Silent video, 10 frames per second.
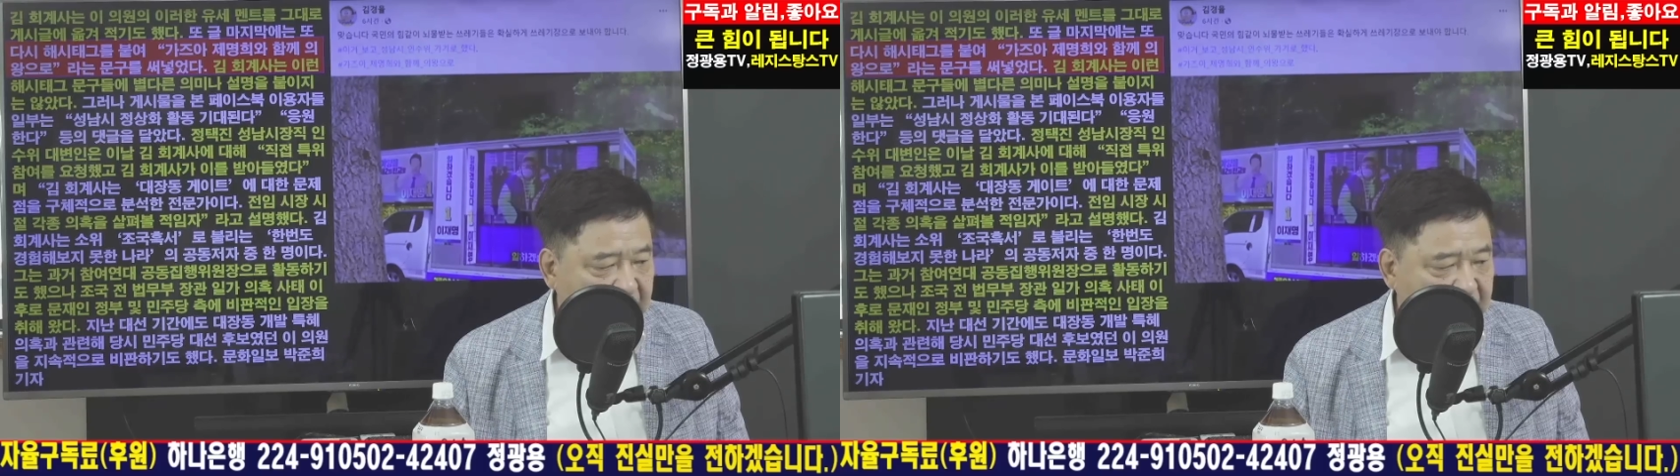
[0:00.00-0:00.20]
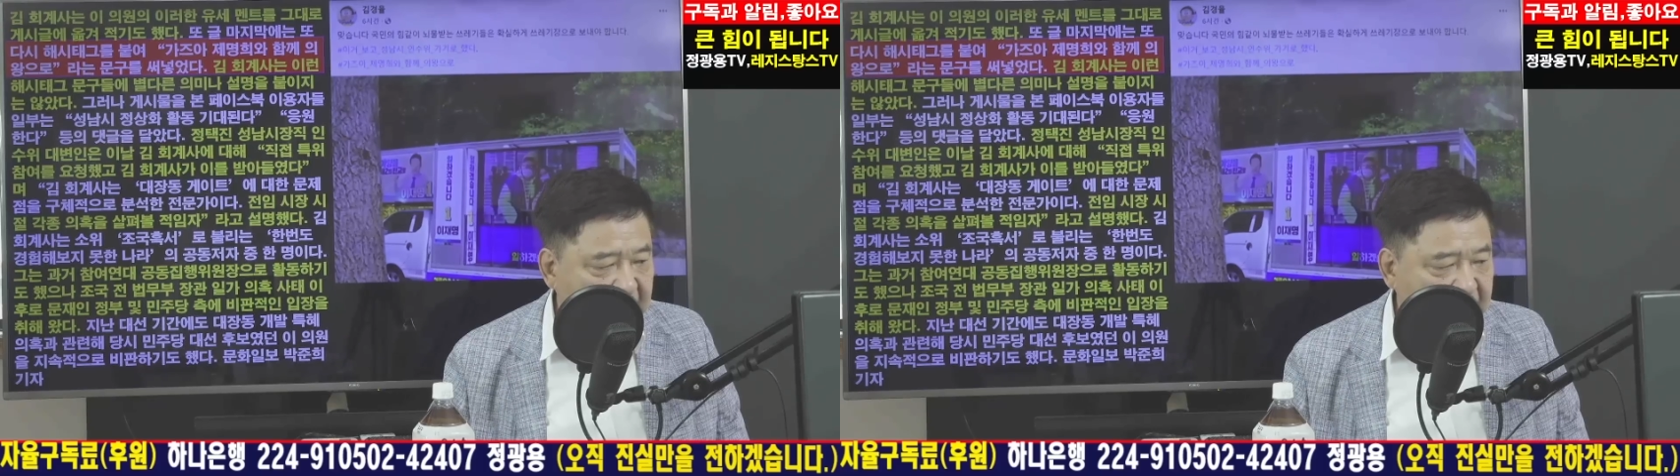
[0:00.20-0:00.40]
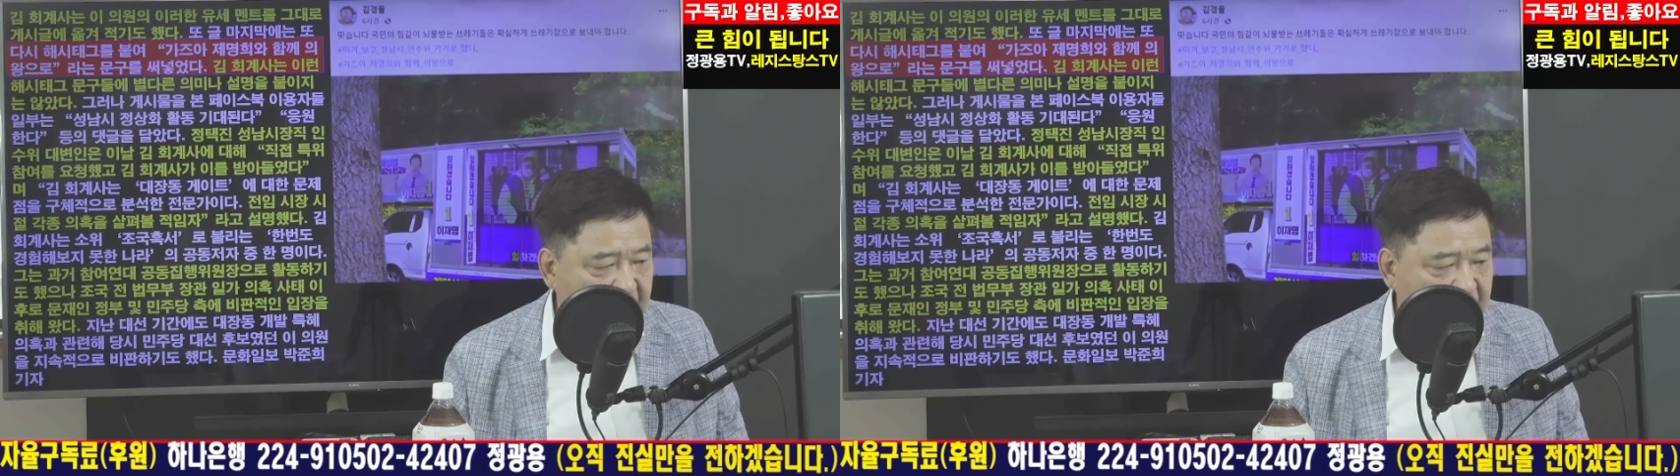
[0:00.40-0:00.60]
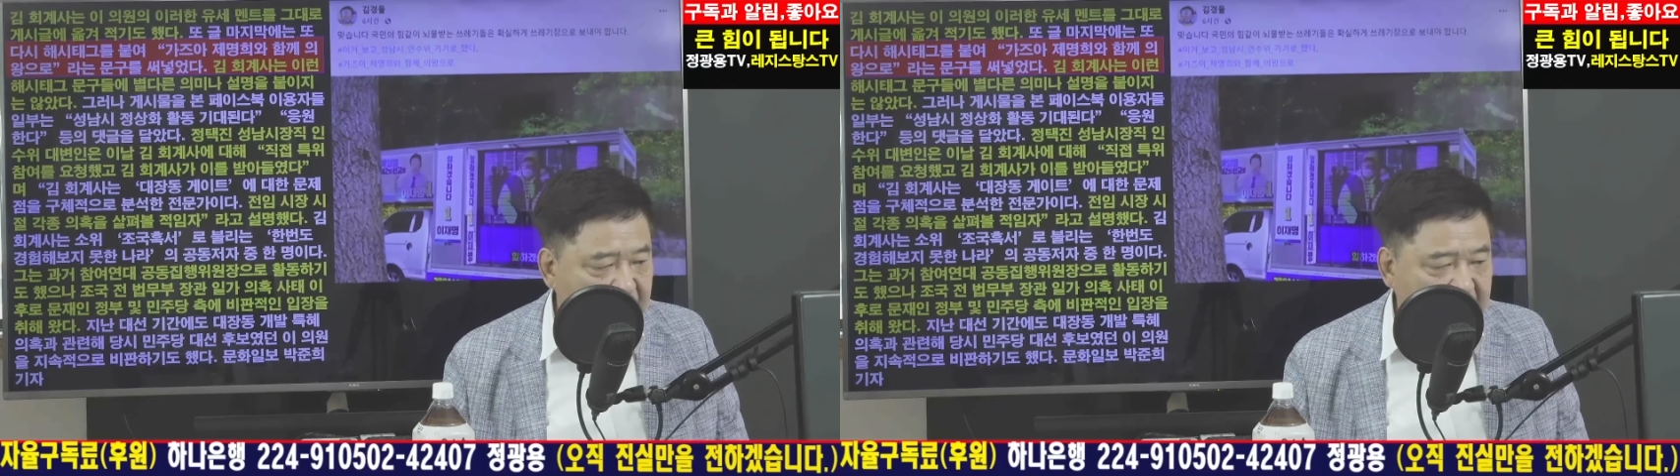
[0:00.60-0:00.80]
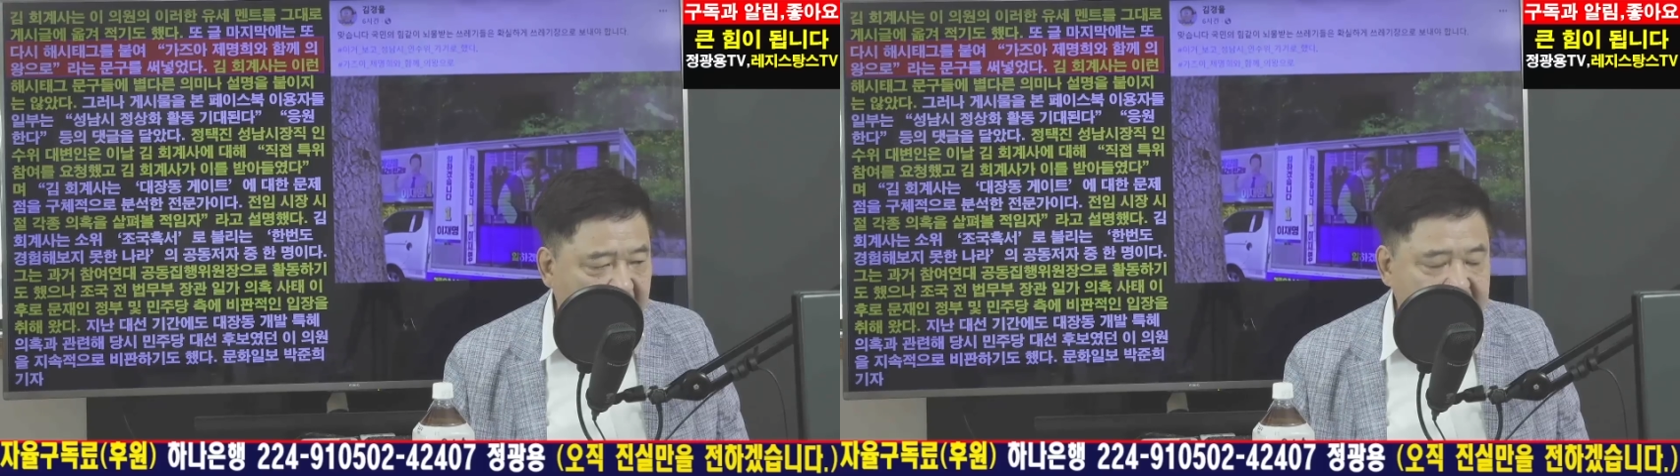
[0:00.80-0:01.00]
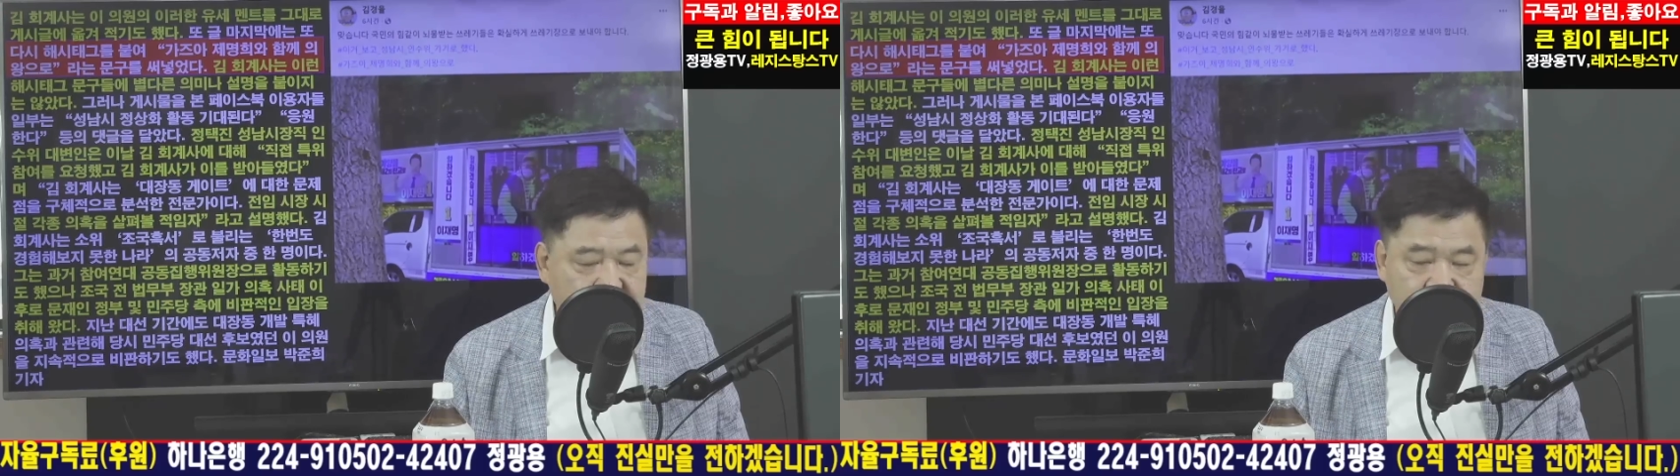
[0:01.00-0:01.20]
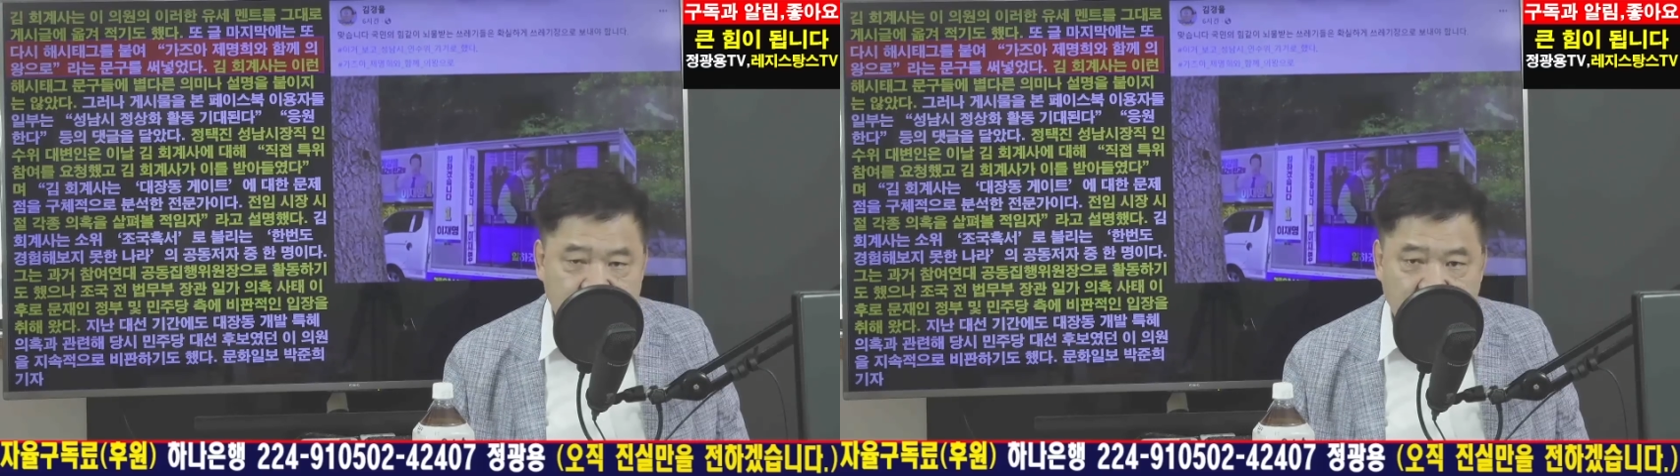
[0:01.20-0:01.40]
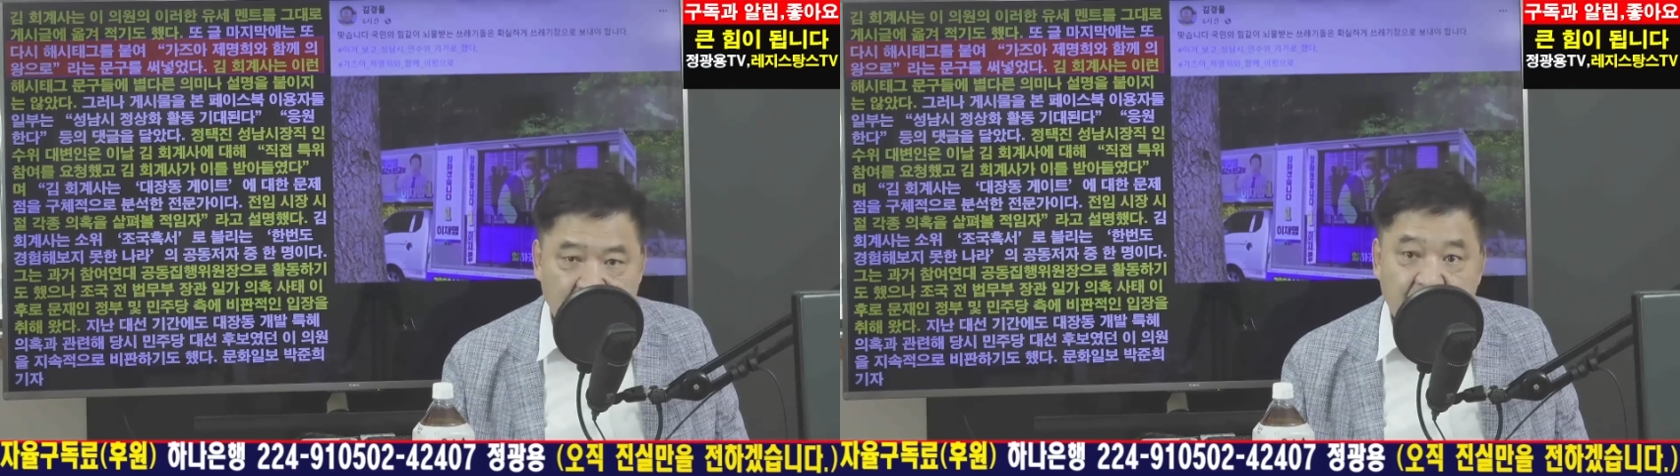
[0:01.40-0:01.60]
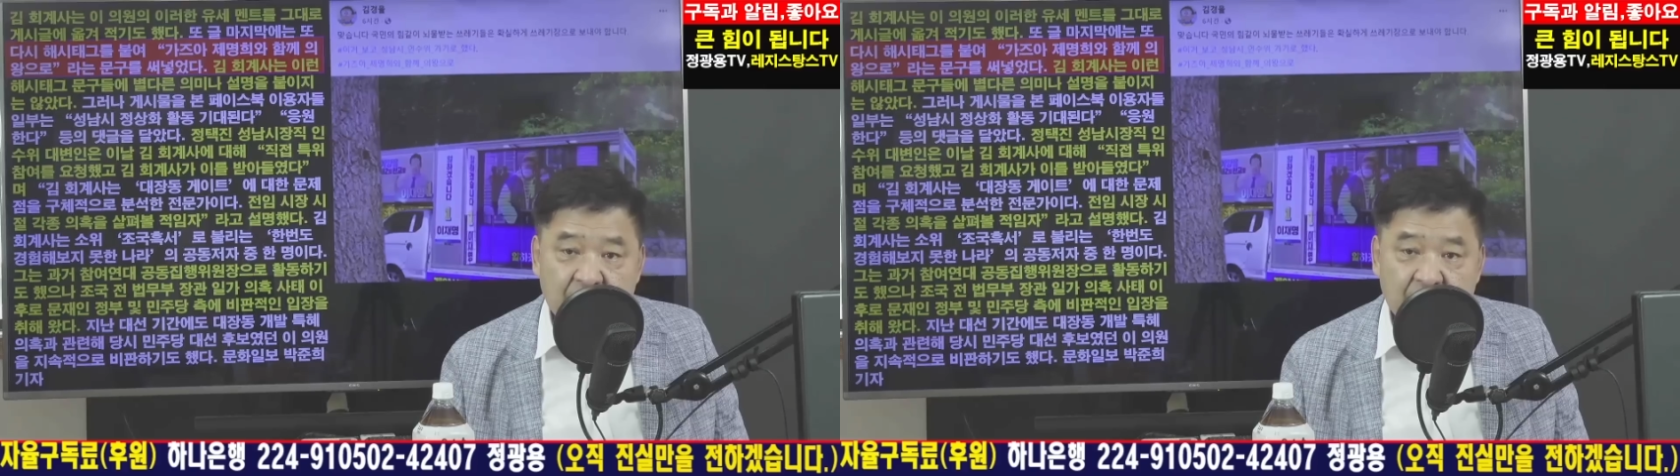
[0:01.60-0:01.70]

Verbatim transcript: 구체적으로 분석한 전문가다.